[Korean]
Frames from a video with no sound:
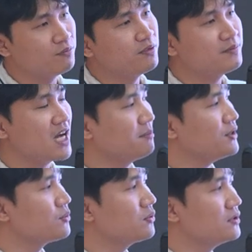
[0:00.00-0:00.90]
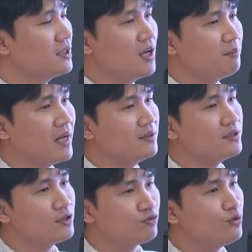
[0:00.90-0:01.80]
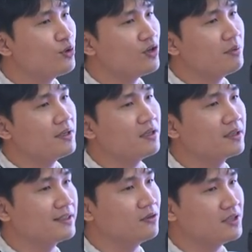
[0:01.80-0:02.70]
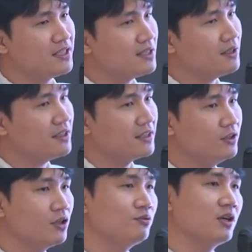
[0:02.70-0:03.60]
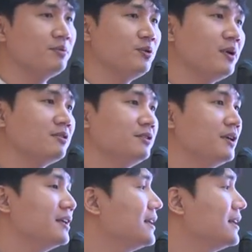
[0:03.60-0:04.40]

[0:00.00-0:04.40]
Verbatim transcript: 부품, 장비 쪽은 반드시 수요 기업에 대한 그런 시장에 대한 인터뷰가 필요했고요.